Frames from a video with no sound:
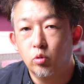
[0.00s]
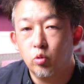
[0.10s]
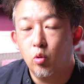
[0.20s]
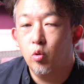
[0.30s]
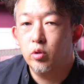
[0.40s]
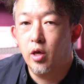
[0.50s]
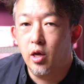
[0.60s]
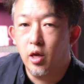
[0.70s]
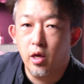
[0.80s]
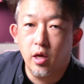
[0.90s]
音
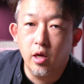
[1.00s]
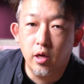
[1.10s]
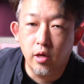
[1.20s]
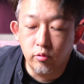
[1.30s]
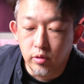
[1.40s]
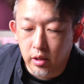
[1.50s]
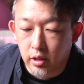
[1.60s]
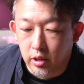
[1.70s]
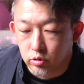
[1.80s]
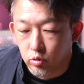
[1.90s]
で、うなっ
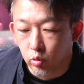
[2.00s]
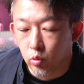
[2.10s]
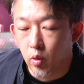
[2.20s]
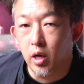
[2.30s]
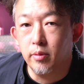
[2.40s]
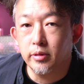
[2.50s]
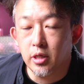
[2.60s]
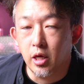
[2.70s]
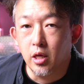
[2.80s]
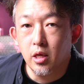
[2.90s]
たりすることはありま
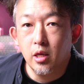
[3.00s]
せん。